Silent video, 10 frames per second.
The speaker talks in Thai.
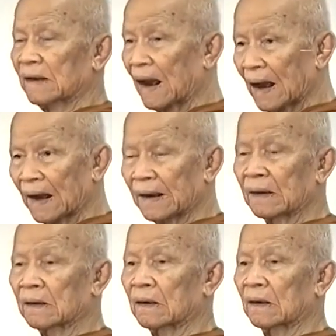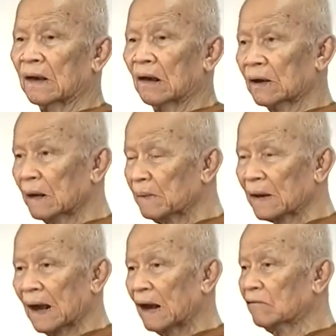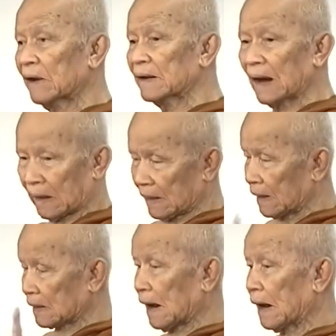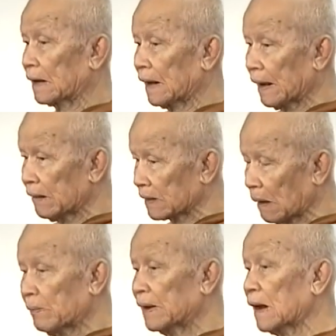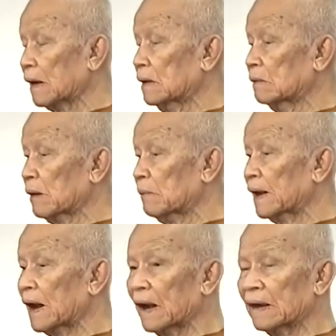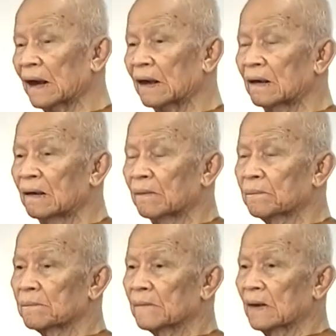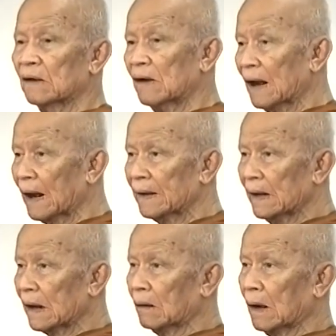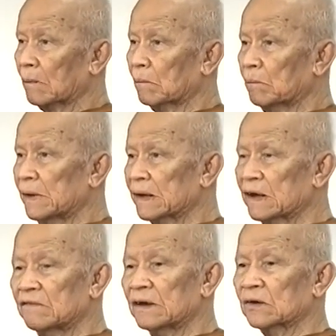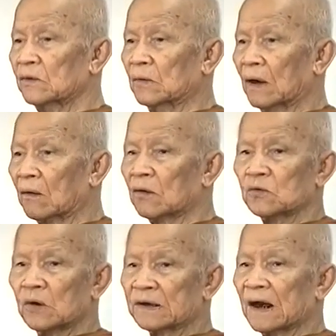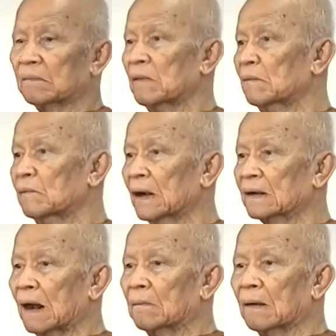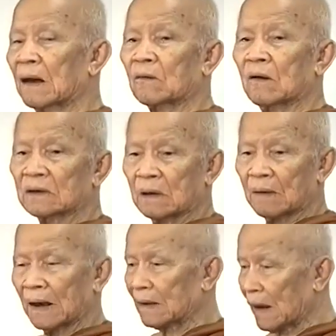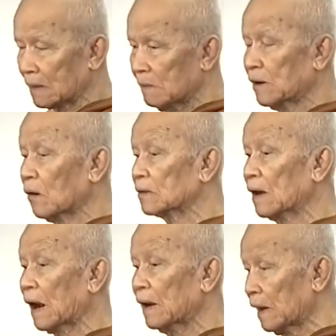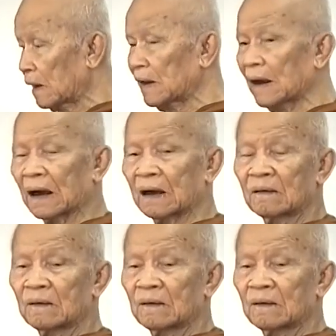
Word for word: ตาย เราได้ประกาศไว้อย่างเด็ดขาดแล้วจะเป็นอย่างอื่นไปไม่ได้นะ คือเวลานี้กำลังมีชีวิตอยู่ แล้วก็ช่วยชาติบ้านเมืองตามกำลังความสามารถดังที่พี่น้องตลาเห็นนี่แหละ